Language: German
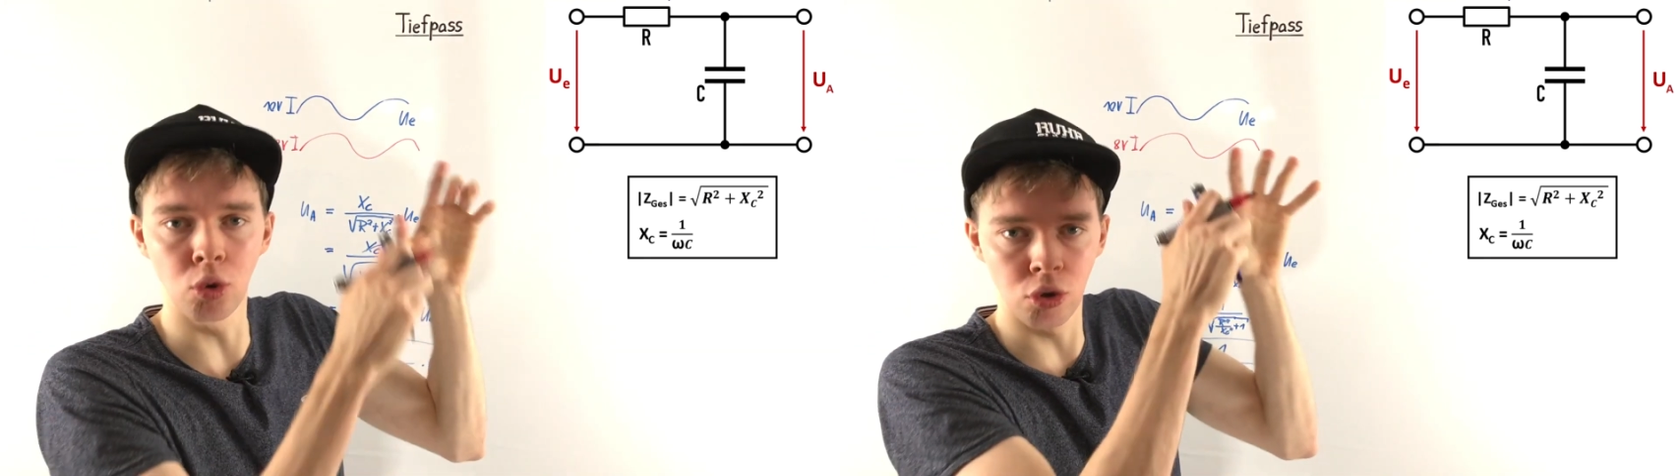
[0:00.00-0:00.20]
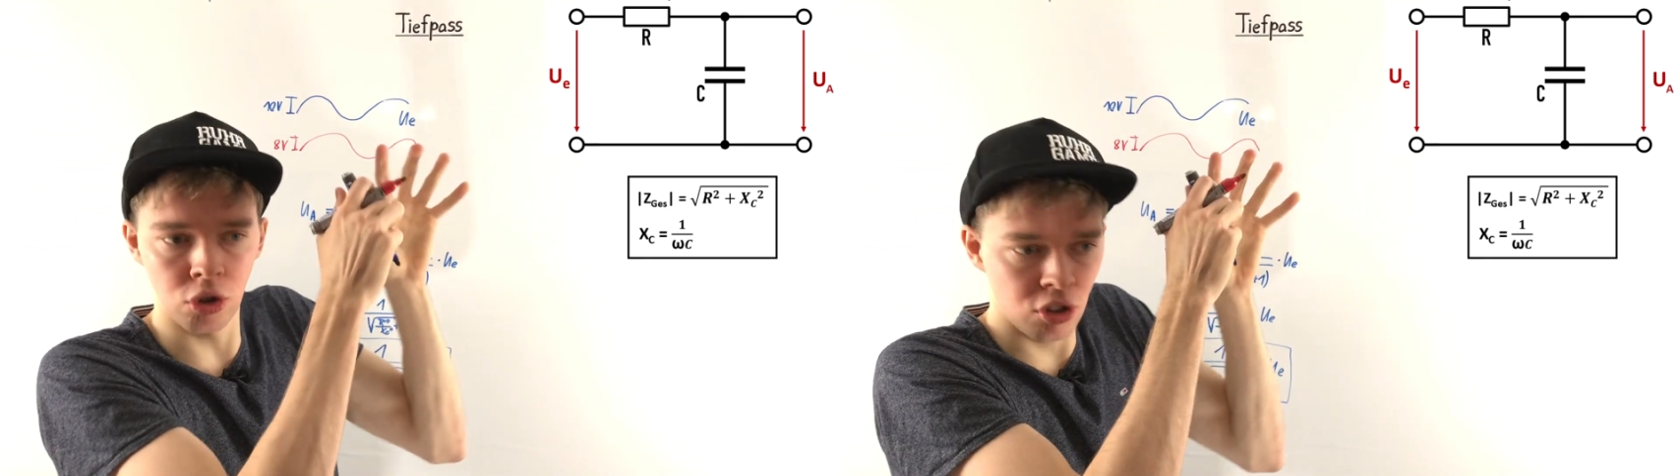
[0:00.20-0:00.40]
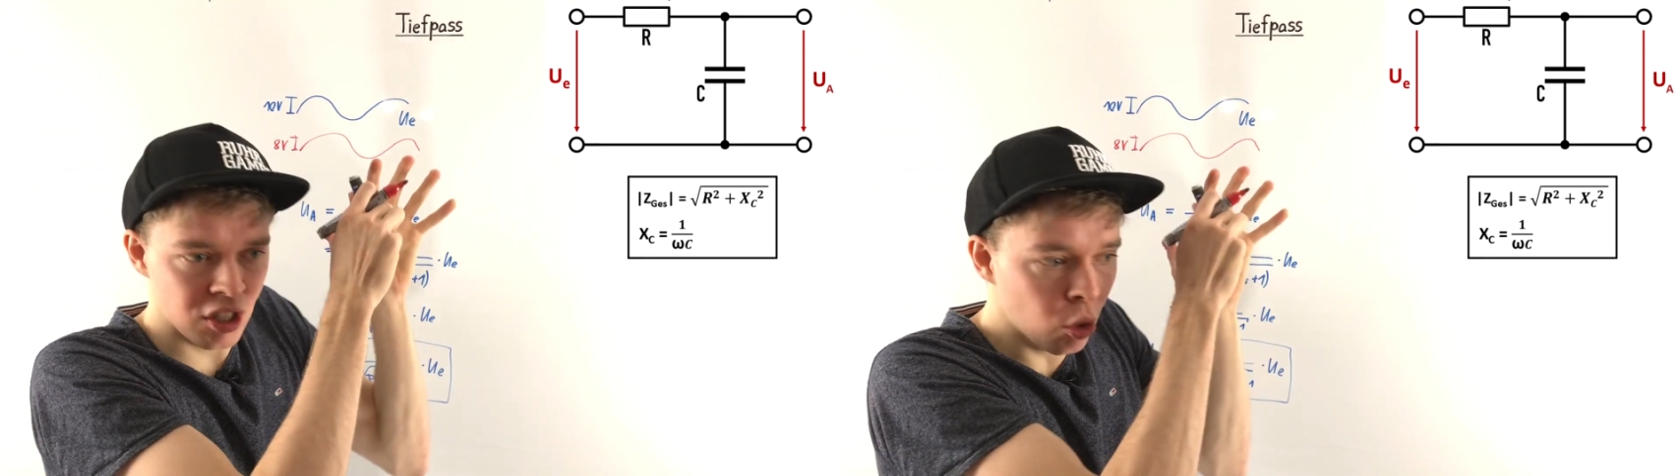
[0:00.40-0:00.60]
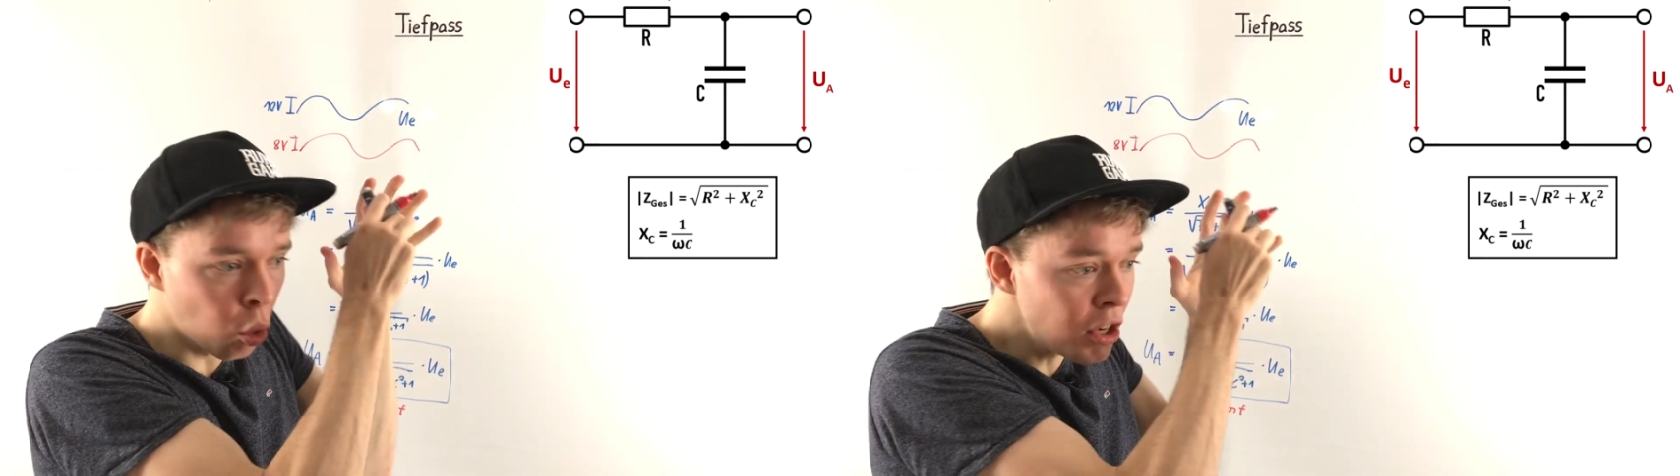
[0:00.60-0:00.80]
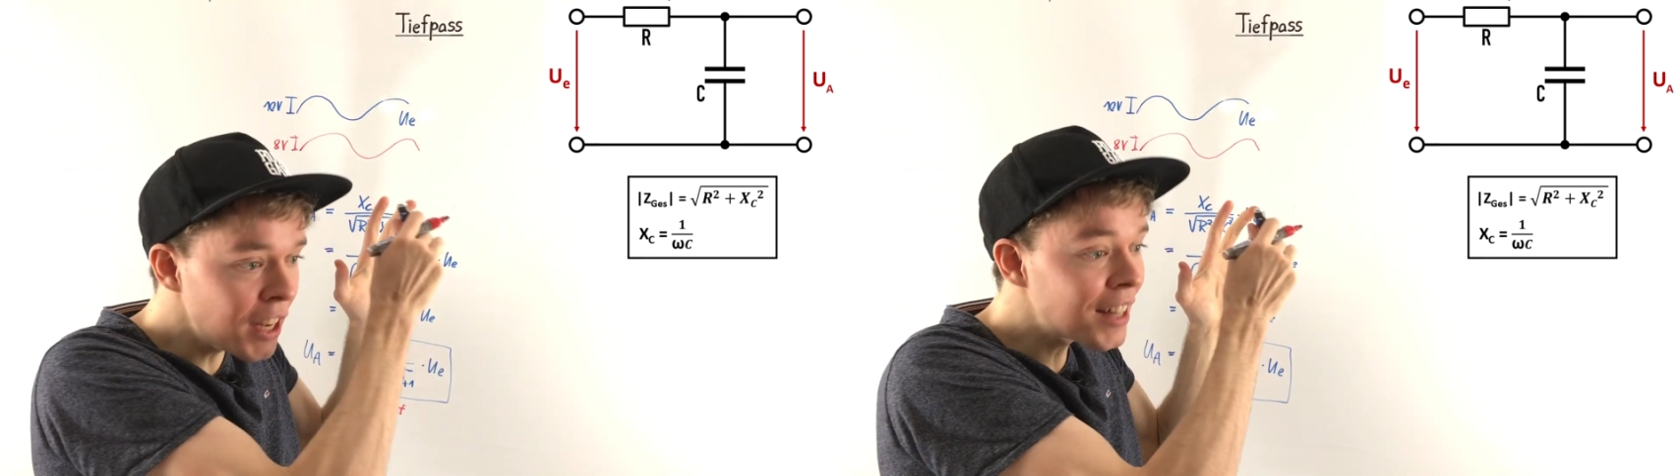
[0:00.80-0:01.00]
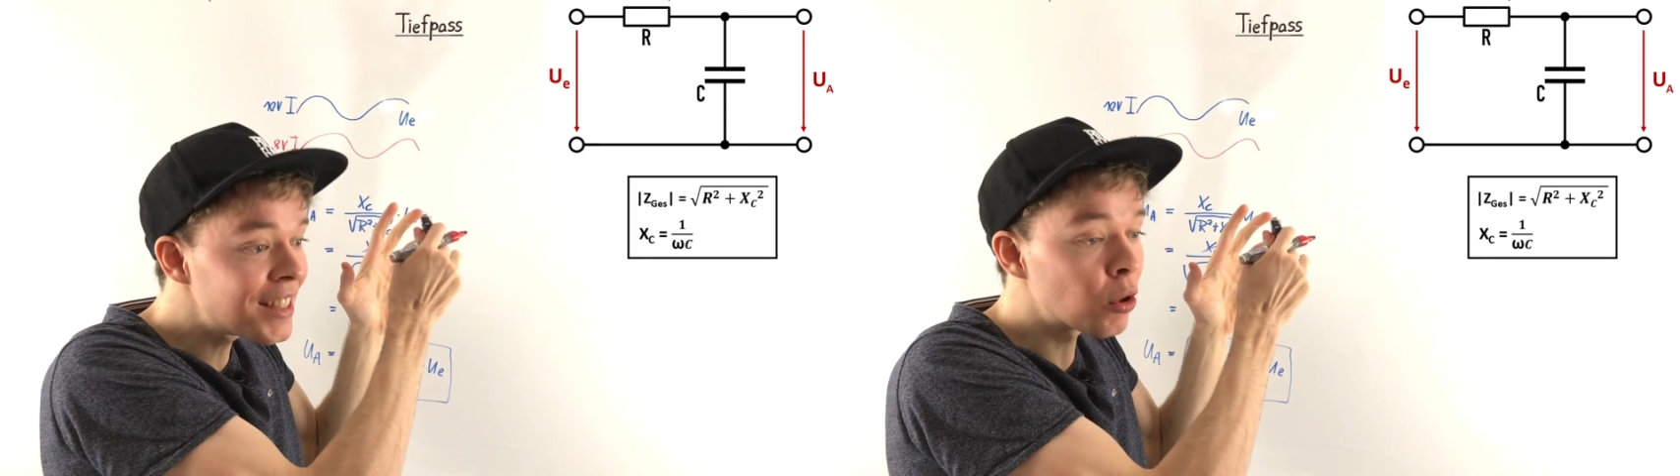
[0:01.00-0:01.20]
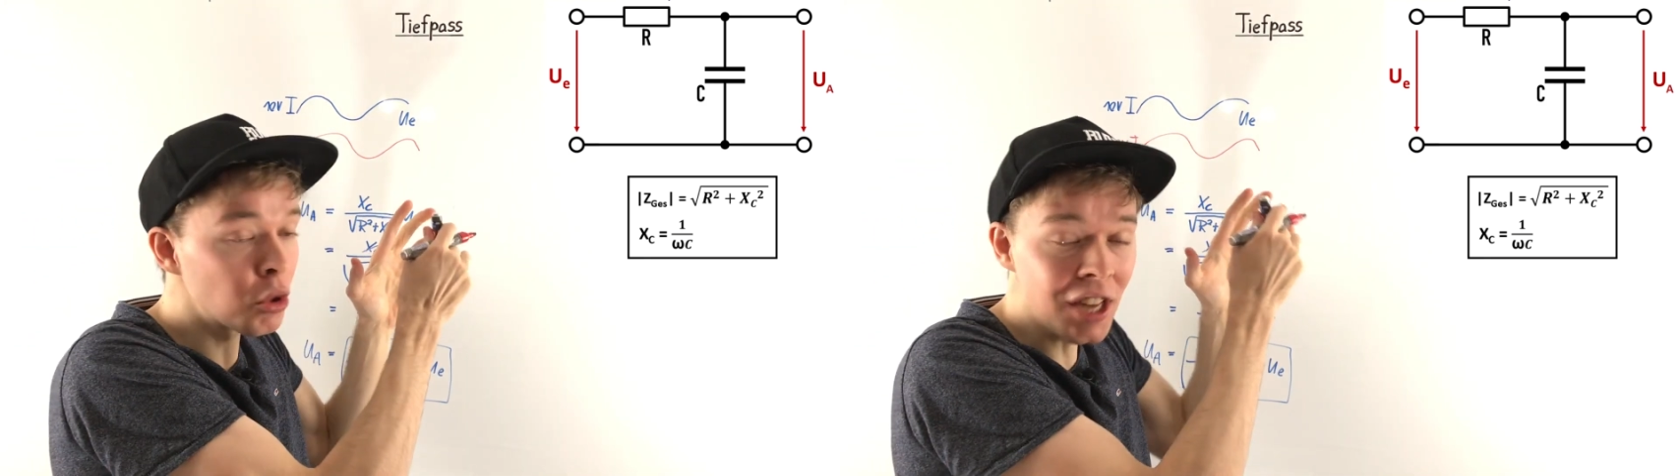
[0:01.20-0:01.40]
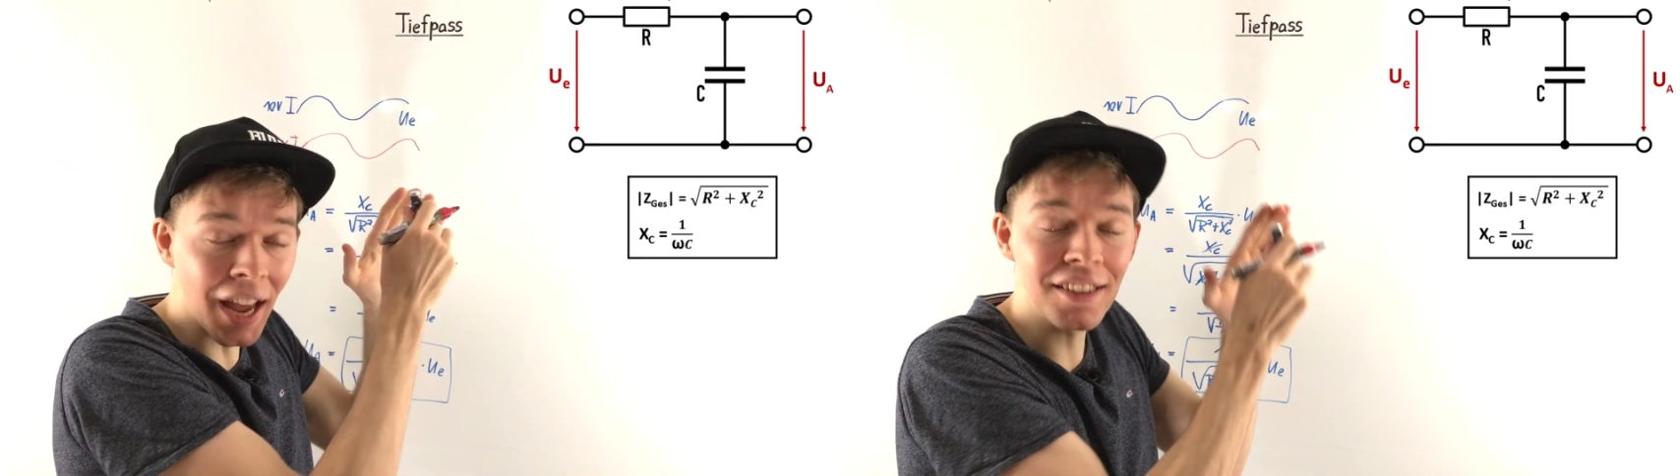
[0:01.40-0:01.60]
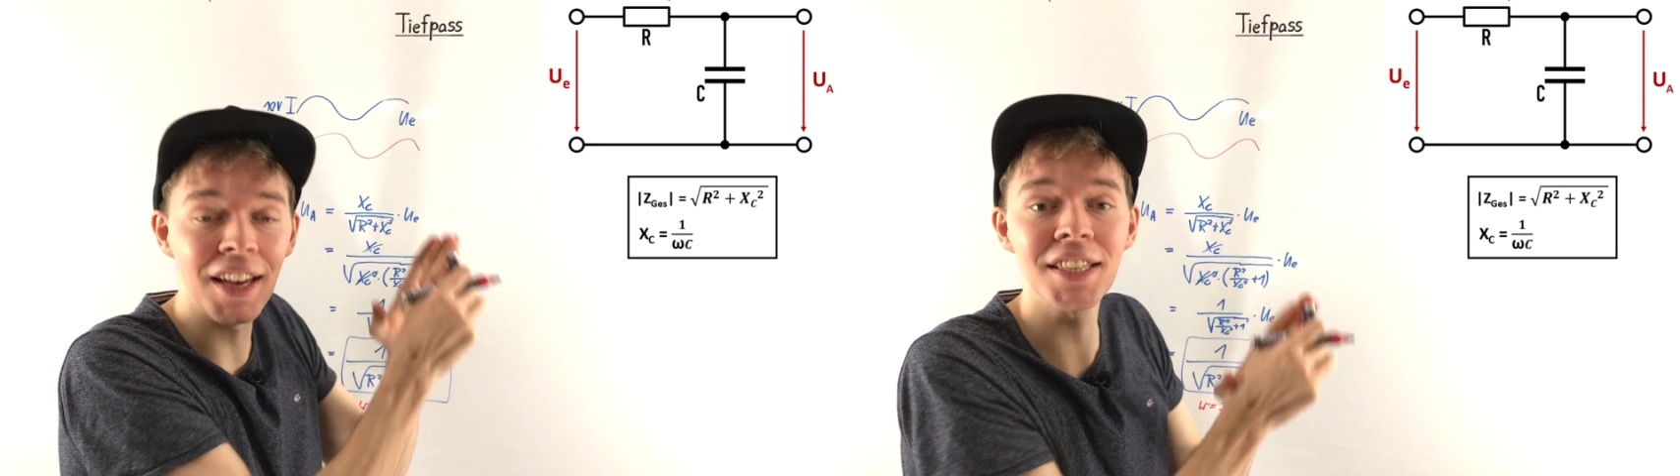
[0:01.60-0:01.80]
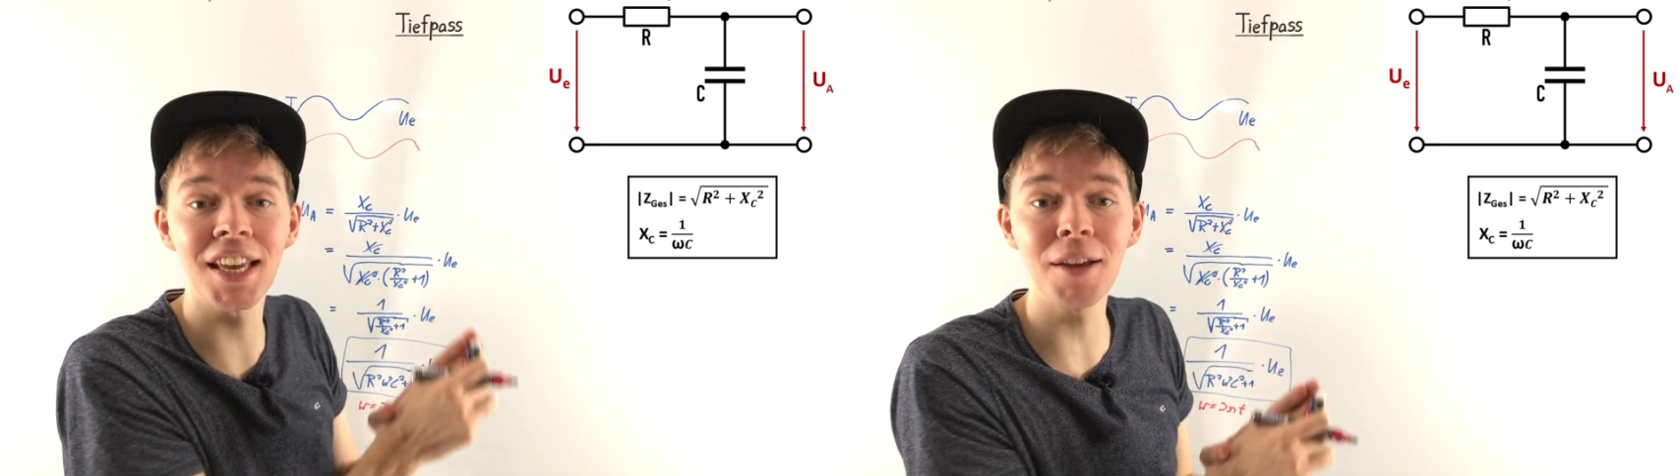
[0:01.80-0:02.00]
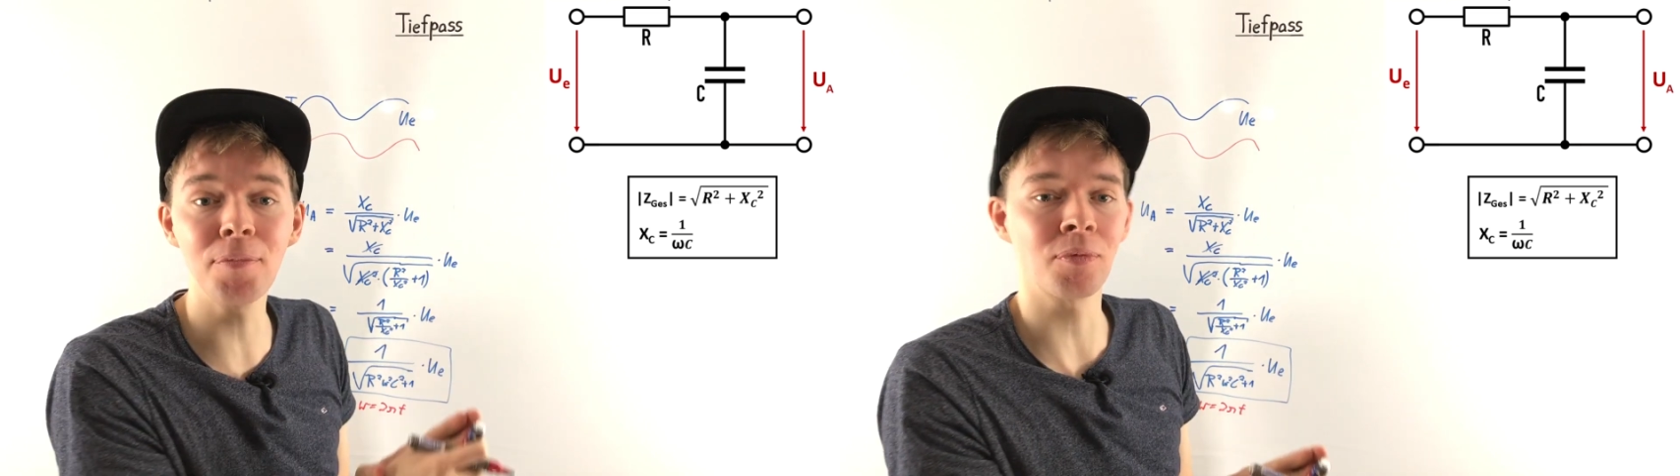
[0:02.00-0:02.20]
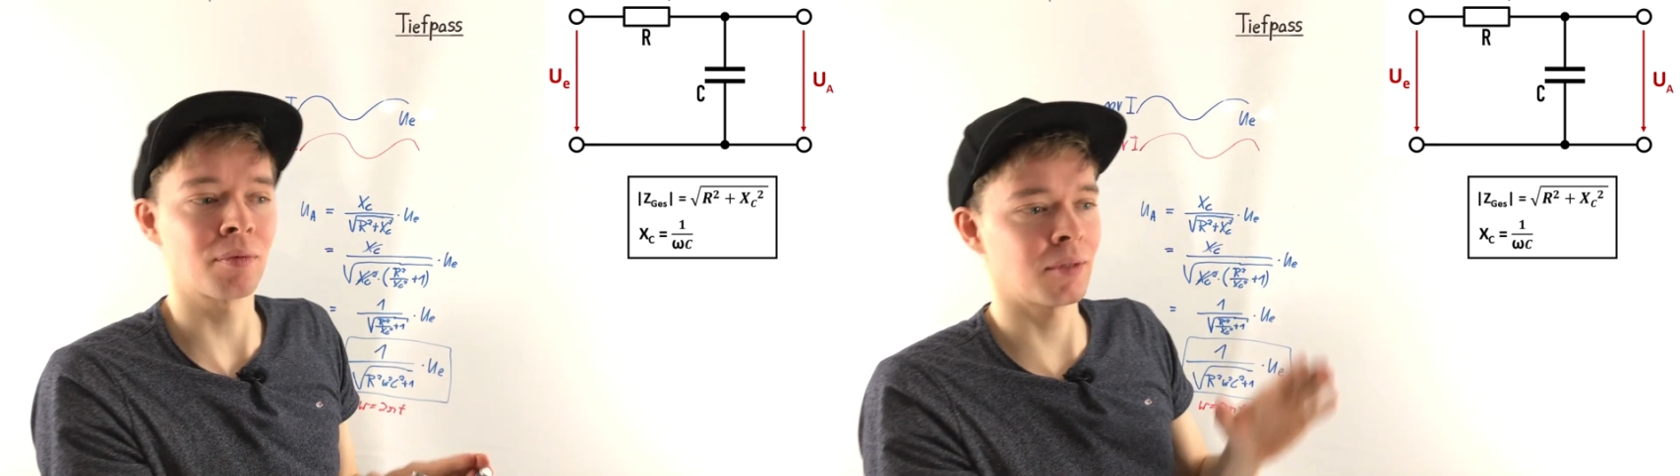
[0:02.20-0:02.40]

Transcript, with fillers: Und die grundlegende Theorie dahinter ist ja eben,